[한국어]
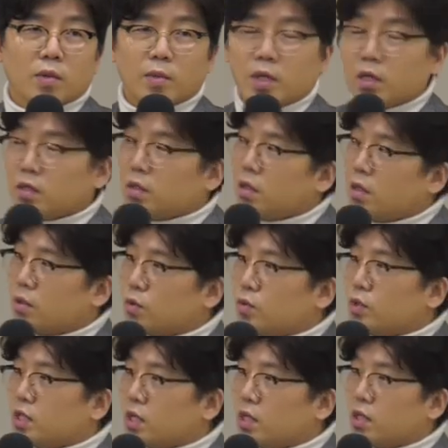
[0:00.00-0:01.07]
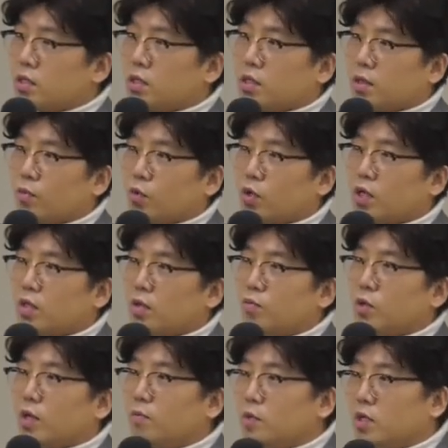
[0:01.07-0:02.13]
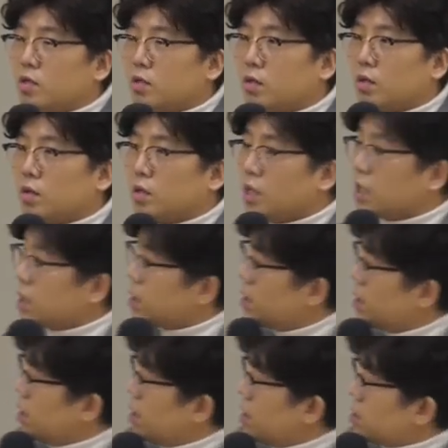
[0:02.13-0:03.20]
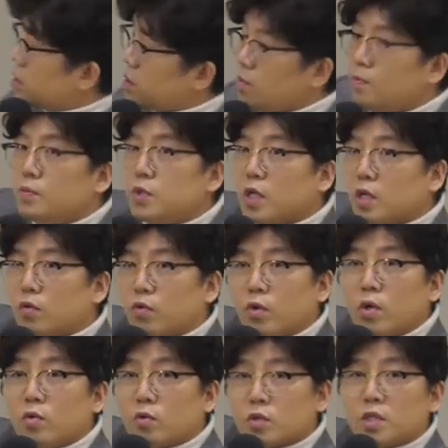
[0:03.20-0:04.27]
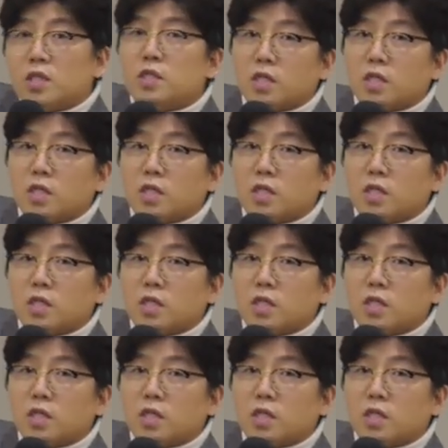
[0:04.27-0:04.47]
화면에서 숫자를 쳐다보기엔 너무나 힘들거든요. 그러니까 전부 다 도형으로